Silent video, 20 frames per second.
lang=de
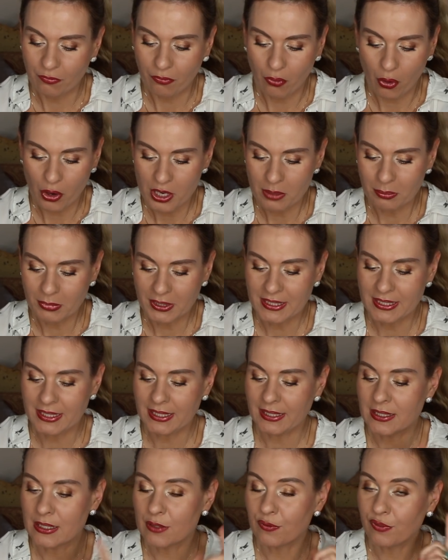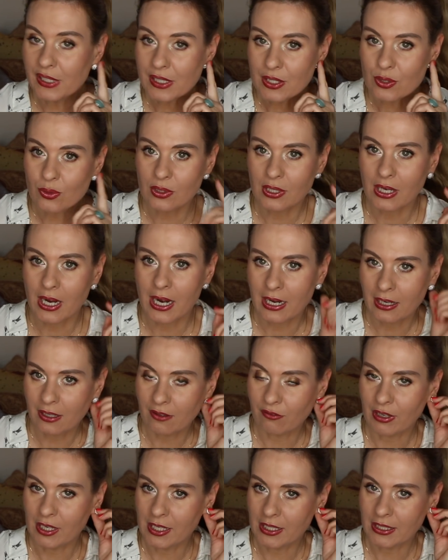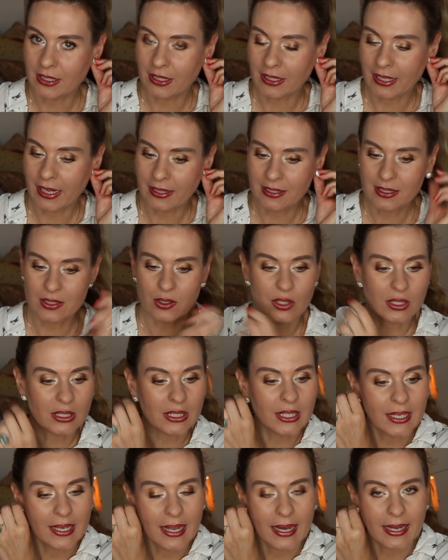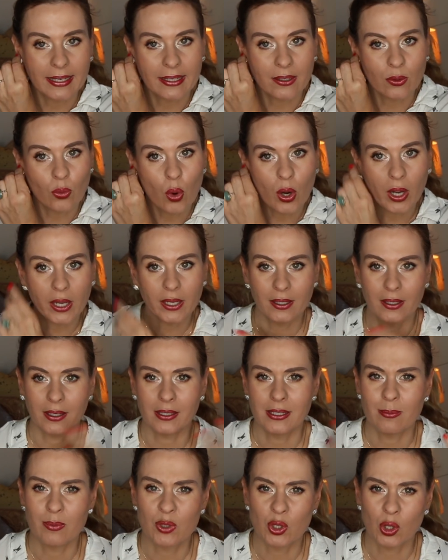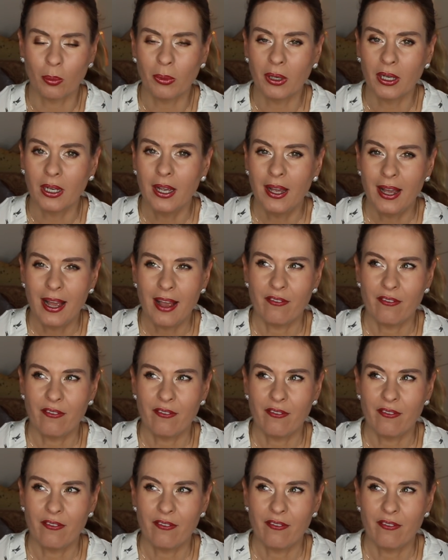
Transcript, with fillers: freue mich, die jetzt viel zu tragen, weil ich ja gern solche kleinen Ohrringe, gerade im Sommer,